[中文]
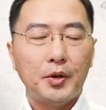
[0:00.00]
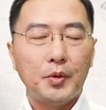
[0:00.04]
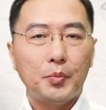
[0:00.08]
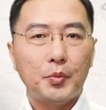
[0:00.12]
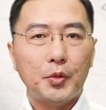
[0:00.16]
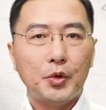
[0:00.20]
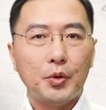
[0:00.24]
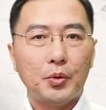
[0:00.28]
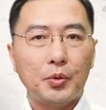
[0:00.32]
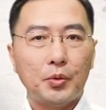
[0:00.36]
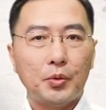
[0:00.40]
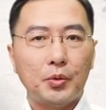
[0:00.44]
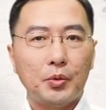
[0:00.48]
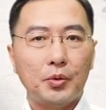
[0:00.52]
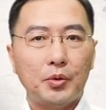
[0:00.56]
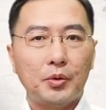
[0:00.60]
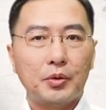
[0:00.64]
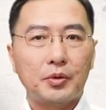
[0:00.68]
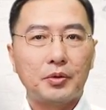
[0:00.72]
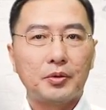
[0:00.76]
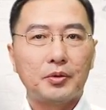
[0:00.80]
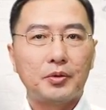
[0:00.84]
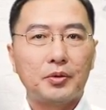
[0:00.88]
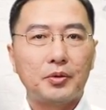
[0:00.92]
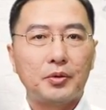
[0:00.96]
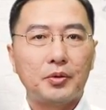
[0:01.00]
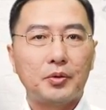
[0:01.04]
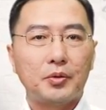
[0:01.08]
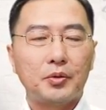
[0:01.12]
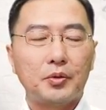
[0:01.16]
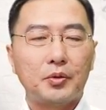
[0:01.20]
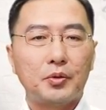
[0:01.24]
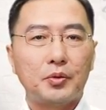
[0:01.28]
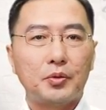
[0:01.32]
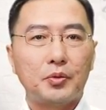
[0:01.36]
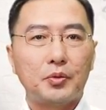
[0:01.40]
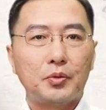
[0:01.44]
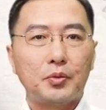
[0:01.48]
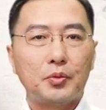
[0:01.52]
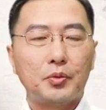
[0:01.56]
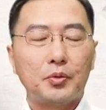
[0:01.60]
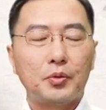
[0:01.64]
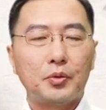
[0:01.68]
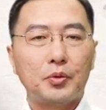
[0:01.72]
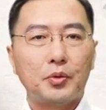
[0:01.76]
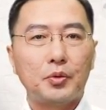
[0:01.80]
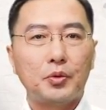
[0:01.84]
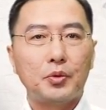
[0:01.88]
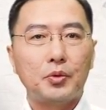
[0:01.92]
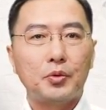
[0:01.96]
比如，
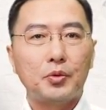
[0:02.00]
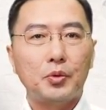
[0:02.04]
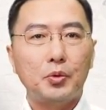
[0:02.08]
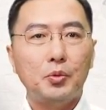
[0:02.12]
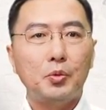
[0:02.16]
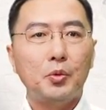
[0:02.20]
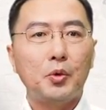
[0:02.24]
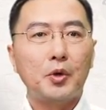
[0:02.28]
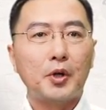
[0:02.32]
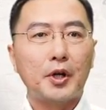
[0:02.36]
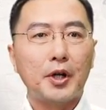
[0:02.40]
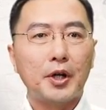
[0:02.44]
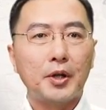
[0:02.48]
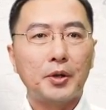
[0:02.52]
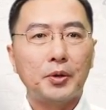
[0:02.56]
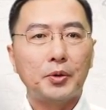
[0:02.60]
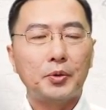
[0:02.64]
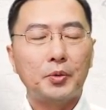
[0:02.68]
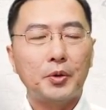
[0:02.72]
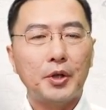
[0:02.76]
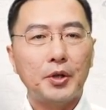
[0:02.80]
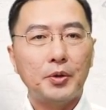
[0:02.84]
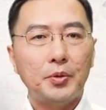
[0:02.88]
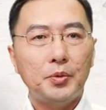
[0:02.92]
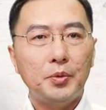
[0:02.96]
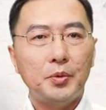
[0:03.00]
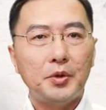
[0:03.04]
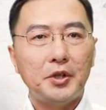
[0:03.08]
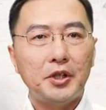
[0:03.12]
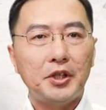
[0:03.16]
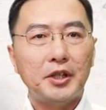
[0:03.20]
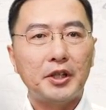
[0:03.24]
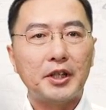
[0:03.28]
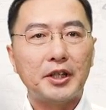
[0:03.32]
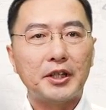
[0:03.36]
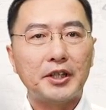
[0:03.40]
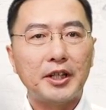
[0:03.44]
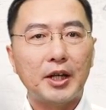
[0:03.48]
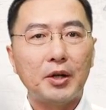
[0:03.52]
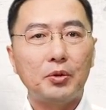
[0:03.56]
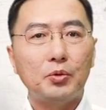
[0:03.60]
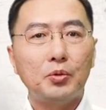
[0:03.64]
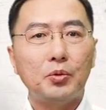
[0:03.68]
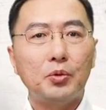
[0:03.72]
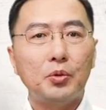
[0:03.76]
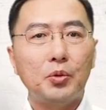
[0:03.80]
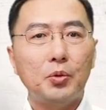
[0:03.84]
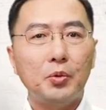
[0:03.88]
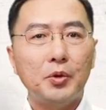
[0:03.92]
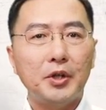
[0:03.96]
中国人对玉器的加
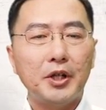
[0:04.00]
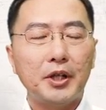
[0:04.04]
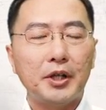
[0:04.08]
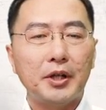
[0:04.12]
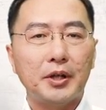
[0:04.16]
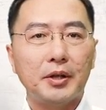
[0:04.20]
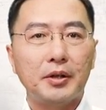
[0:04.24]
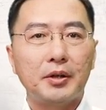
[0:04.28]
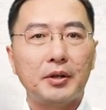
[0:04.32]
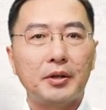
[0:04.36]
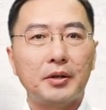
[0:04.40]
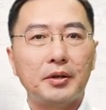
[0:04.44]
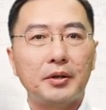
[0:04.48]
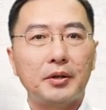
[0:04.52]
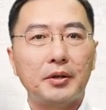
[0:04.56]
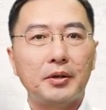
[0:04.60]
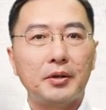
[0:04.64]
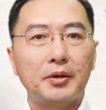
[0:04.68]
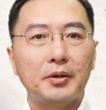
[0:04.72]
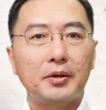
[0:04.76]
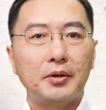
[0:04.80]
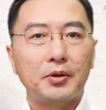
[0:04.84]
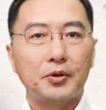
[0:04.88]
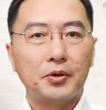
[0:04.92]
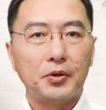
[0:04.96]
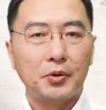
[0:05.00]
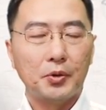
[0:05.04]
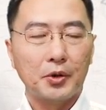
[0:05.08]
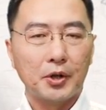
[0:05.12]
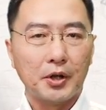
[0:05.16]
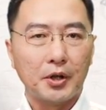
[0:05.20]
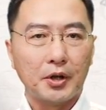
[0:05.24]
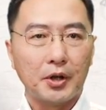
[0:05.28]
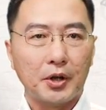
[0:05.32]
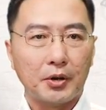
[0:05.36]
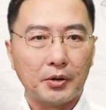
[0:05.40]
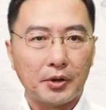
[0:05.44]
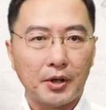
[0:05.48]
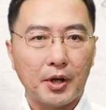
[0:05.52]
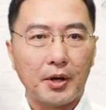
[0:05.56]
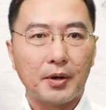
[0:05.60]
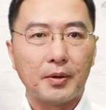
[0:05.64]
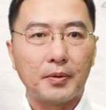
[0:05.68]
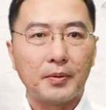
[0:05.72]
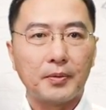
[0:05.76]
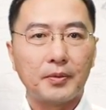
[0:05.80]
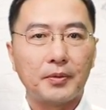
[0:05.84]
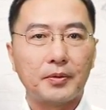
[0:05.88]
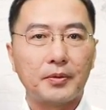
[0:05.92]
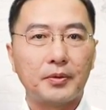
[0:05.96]
工工艺就很高
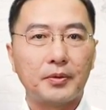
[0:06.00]
超。